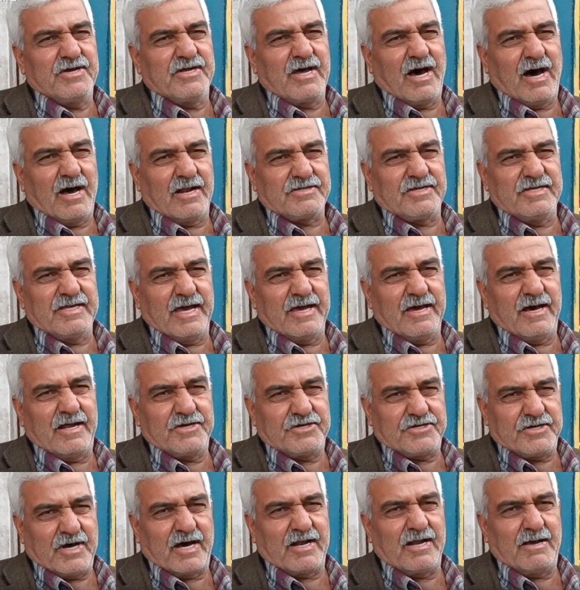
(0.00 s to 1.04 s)
altında yani
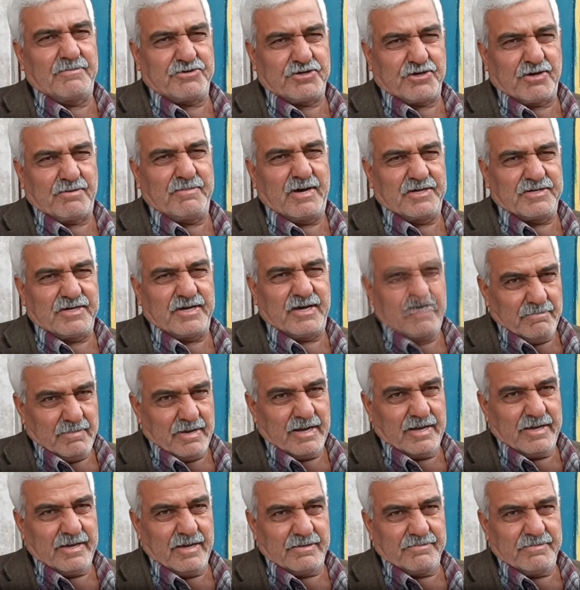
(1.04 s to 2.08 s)
sağlam çıkmazdı.
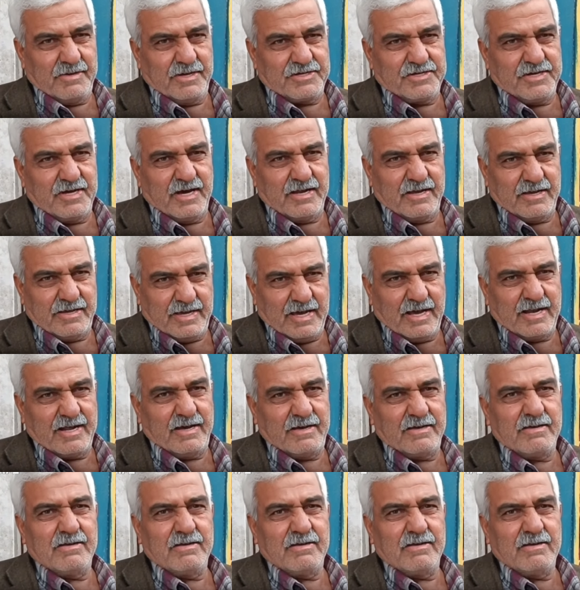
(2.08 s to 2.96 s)
Bereket versin yani, yani